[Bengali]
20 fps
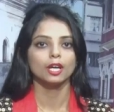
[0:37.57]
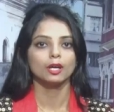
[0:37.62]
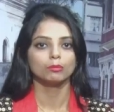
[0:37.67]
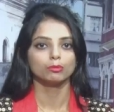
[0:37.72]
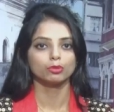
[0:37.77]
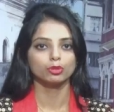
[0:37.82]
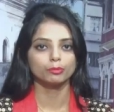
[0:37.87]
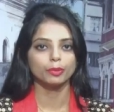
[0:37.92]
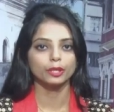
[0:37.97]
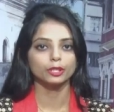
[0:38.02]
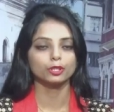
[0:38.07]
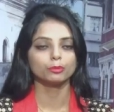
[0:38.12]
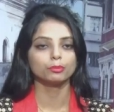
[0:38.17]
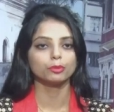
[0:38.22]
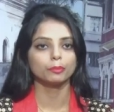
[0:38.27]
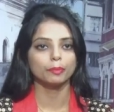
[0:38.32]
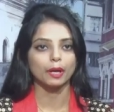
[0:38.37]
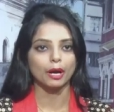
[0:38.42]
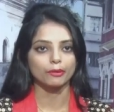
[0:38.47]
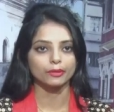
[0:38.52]
বুধবার
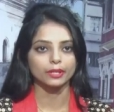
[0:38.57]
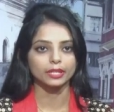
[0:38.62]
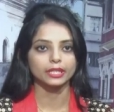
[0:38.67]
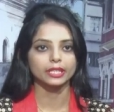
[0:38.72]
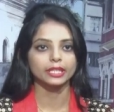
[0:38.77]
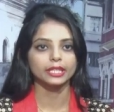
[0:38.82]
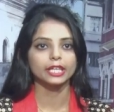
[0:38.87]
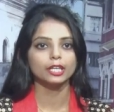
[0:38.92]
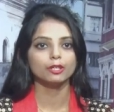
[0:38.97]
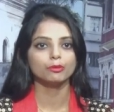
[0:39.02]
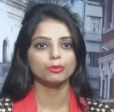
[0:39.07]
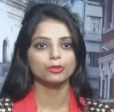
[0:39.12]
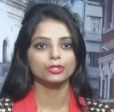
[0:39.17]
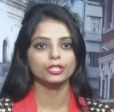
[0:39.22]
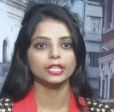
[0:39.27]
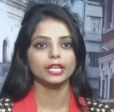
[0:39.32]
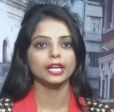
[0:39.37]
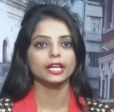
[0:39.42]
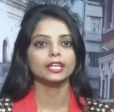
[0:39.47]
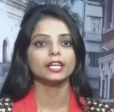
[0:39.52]
দুপুর বারোটার দিকে
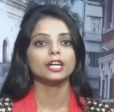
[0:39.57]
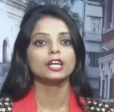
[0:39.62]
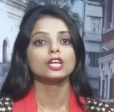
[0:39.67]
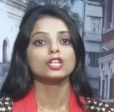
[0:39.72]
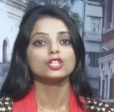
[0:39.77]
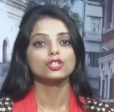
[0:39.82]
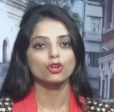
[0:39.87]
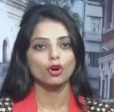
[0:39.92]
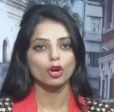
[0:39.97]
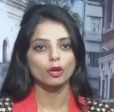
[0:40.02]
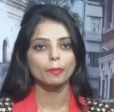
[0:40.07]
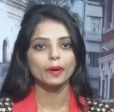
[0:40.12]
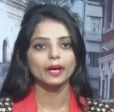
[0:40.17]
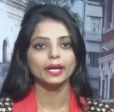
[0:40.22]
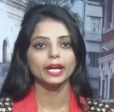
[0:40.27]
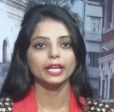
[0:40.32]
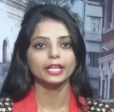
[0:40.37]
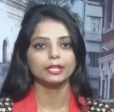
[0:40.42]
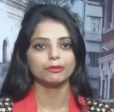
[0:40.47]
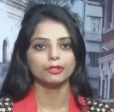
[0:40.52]
উপজেলার
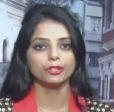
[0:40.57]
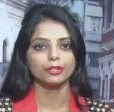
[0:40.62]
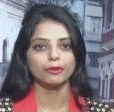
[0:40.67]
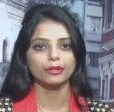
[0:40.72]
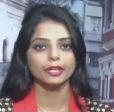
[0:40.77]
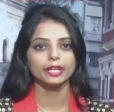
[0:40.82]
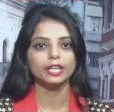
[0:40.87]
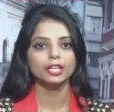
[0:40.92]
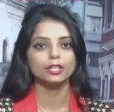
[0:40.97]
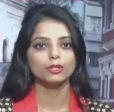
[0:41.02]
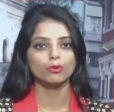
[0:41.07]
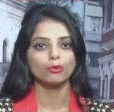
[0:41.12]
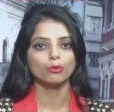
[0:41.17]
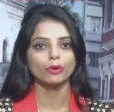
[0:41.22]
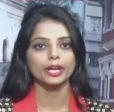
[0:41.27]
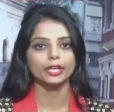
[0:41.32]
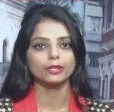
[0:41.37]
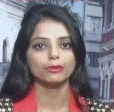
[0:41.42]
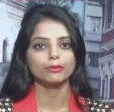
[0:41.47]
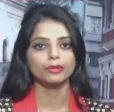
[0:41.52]
চরপাকা ইউনিয়নে
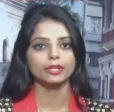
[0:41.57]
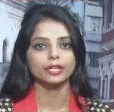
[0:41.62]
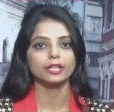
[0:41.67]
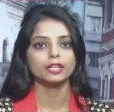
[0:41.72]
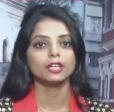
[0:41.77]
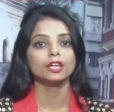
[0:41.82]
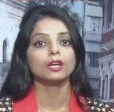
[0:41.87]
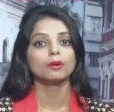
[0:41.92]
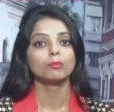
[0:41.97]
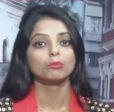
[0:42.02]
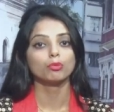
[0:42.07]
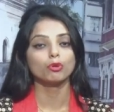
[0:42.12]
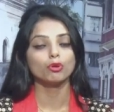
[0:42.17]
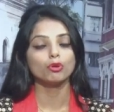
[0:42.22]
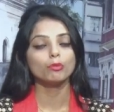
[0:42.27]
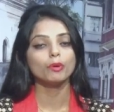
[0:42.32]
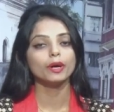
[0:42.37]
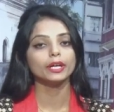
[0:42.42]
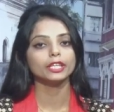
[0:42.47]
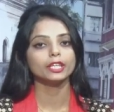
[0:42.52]
নৌকায় করে
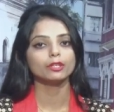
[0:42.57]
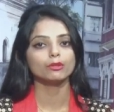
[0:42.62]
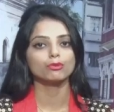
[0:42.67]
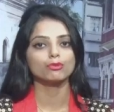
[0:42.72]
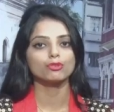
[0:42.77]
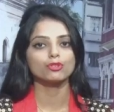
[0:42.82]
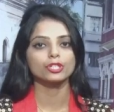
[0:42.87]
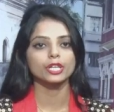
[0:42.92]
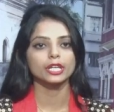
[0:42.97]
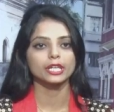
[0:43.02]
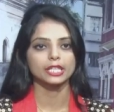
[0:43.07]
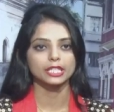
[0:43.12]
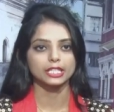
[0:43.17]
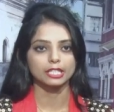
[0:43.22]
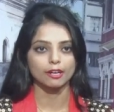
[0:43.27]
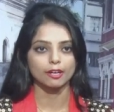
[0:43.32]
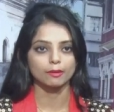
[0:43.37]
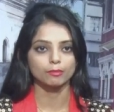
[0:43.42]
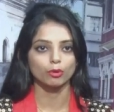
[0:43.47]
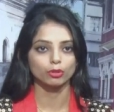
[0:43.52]
বৌভাতের অনুষ্ঠানে
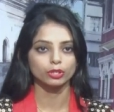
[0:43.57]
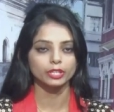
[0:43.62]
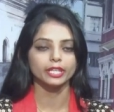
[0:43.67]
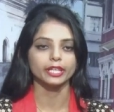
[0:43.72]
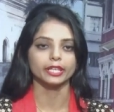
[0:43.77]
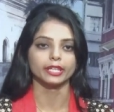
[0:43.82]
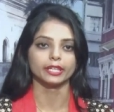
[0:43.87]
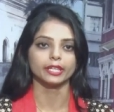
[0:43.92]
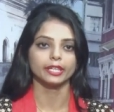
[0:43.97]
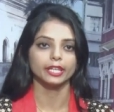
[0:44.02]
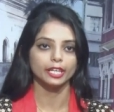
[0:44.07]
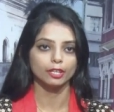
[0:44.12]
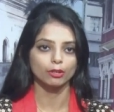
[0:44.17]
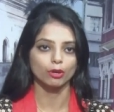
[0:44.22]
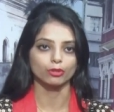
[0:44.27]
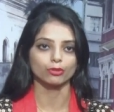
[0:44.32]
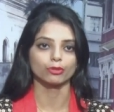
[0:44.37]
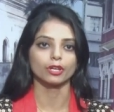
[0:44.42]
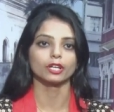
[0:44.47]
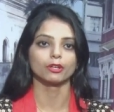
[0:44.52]
যাওয়ার পথে এ
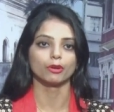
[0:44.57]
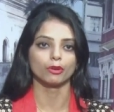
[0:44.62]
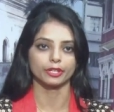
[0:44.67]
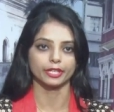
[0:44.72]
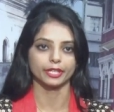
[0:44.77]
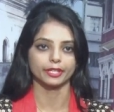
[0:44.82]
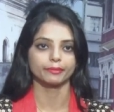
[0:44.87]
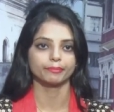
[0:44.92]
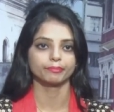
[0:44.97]
ঘটনা ঘটে